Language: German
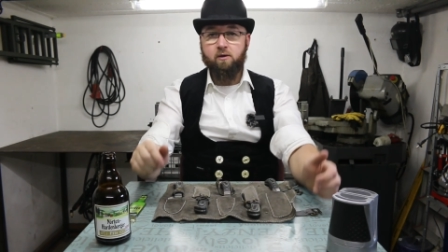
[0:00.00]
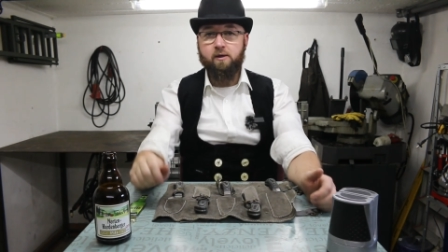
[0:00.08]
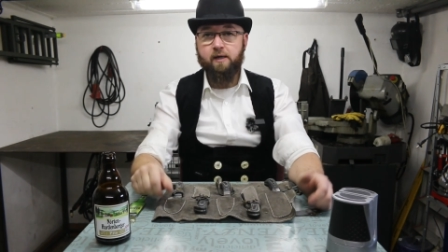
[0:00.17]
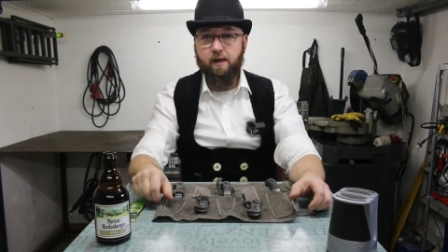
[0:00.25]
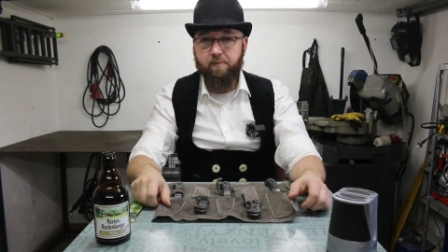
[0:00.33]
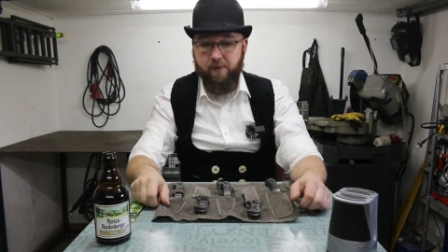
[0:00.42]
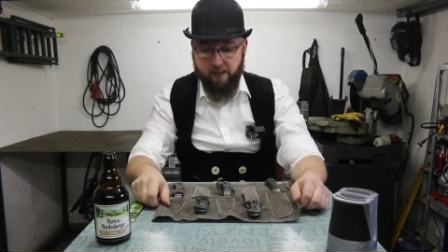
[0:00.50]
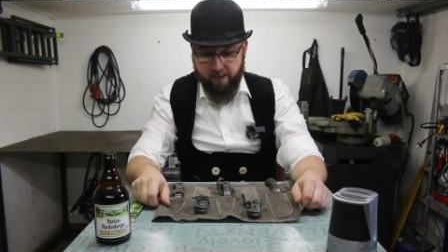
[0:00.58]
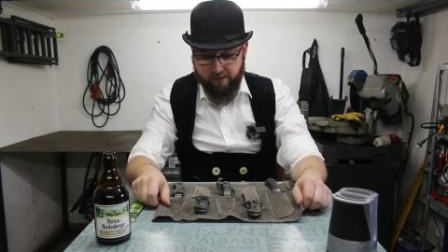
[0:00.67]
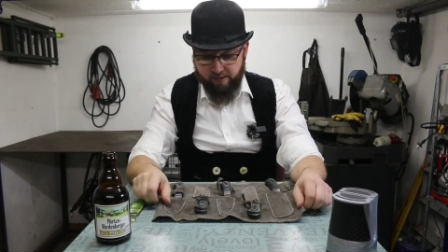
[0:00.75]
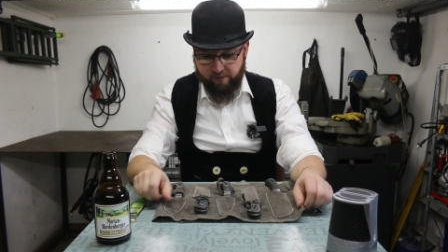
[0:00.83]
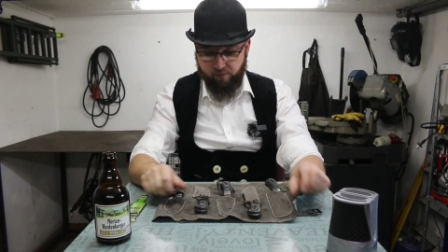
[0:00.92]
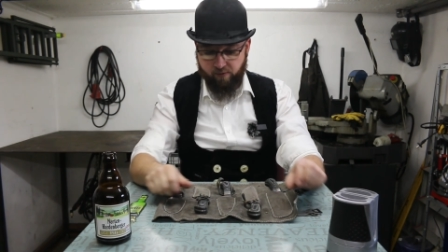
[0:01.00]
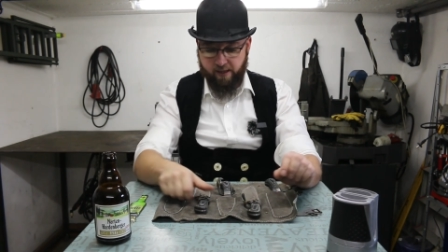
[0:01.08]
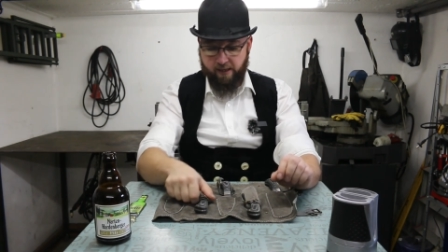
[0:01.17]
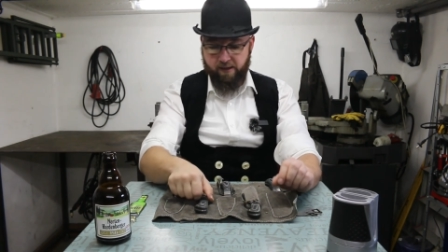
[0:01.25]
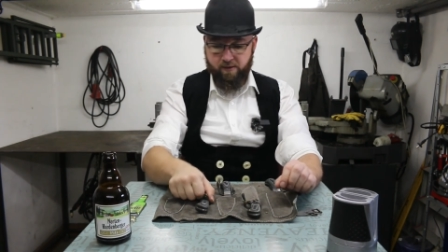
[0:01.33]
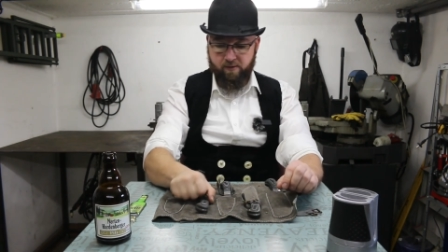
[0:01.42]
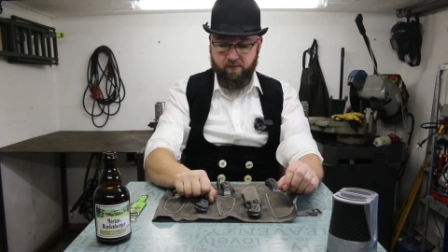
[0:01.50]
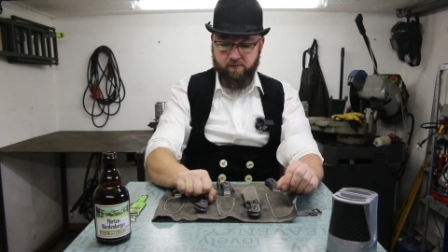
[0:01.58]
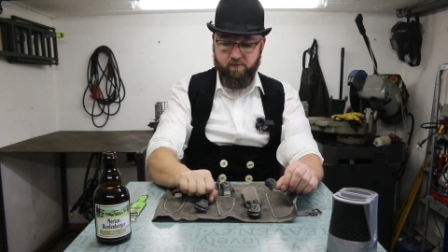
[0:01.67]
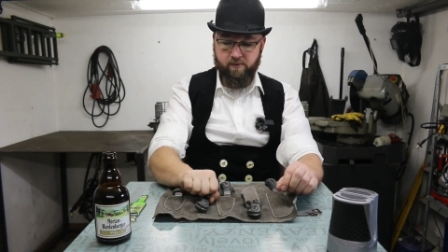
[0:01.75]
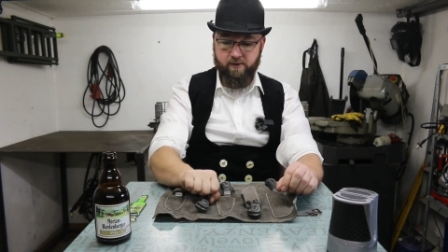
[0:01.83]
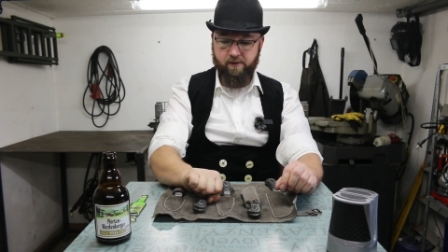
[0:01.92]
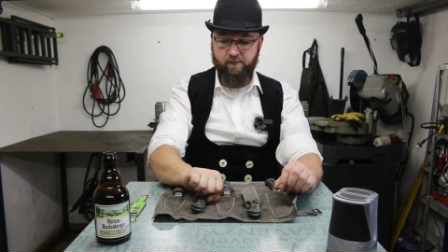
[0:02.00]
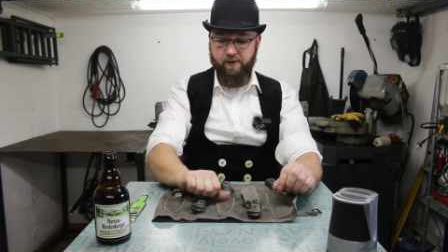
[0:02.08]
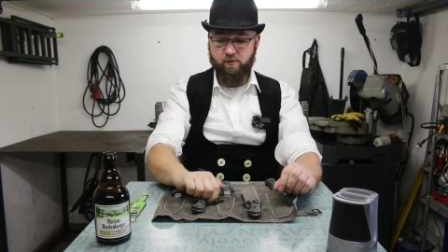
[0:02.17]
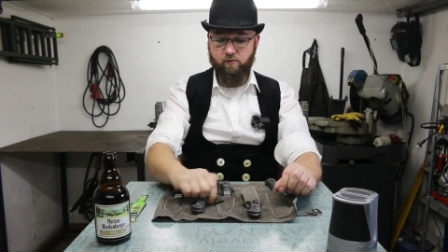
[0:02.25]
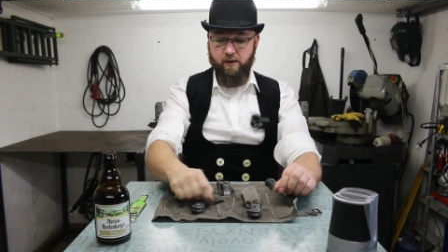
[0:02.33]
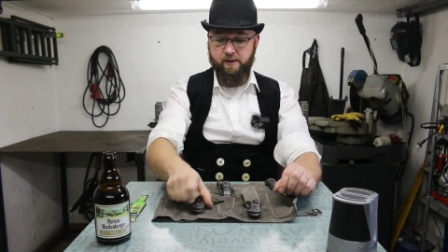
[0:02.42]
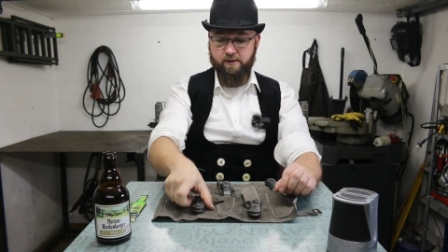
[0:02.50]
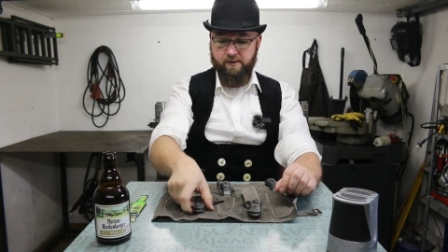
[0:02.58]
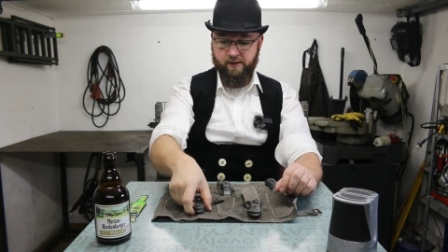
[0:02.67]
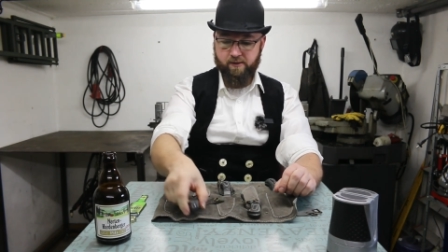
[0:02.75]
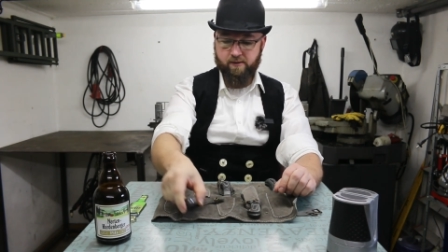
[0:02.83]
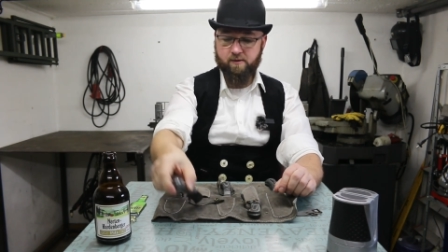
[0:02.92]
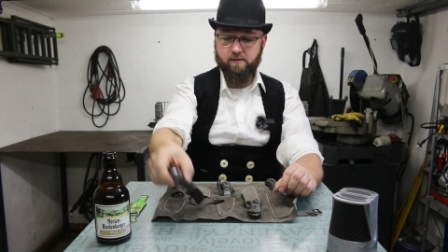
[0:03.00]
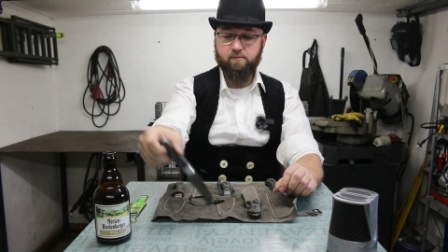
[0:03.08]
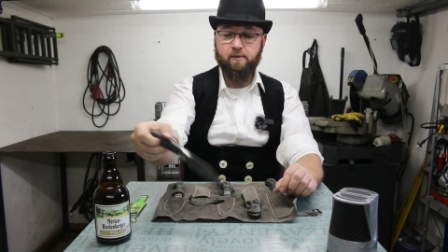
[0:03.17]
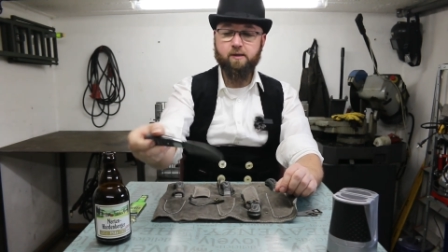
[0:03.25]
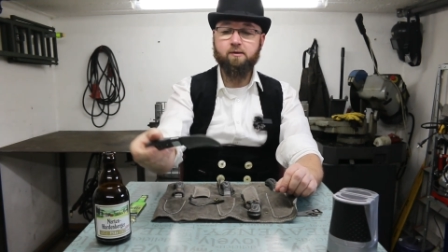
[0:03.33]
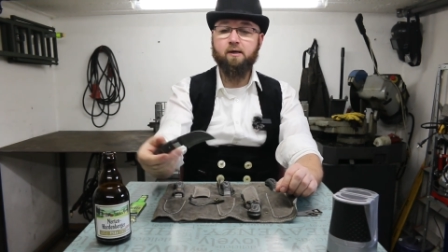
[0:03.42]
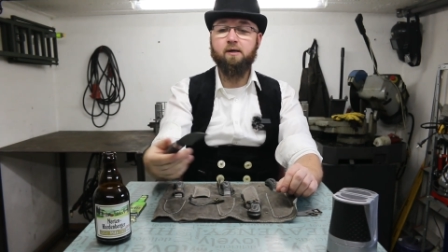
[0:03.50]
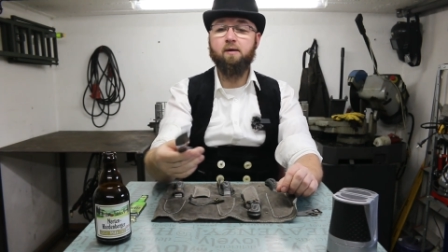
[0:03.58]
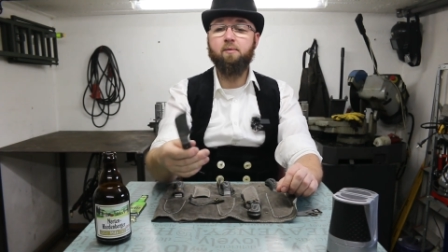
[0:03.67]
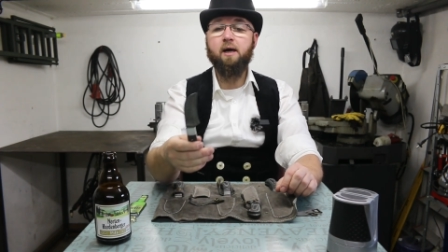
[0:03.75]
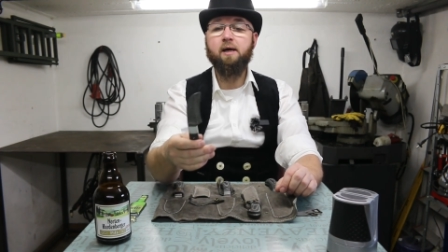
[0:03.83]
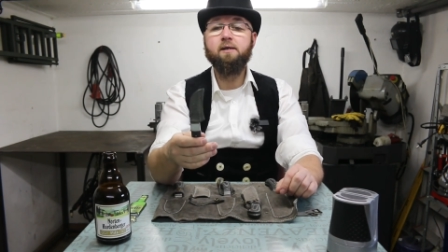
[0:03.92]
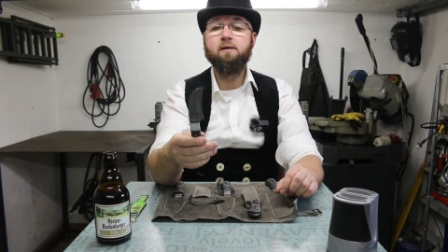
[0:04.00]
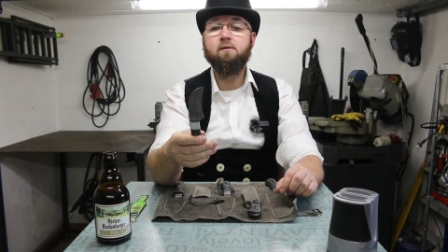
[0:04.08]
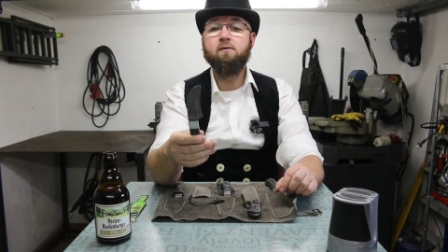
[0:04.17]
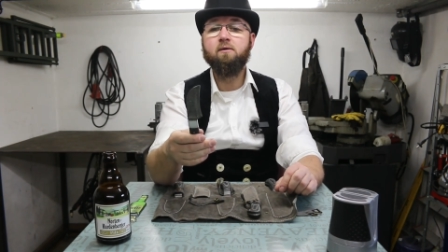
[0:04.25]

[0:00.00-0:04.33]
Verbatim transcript: Ihr habt eigentlich für alle Eventualitäten ein Messer dabei.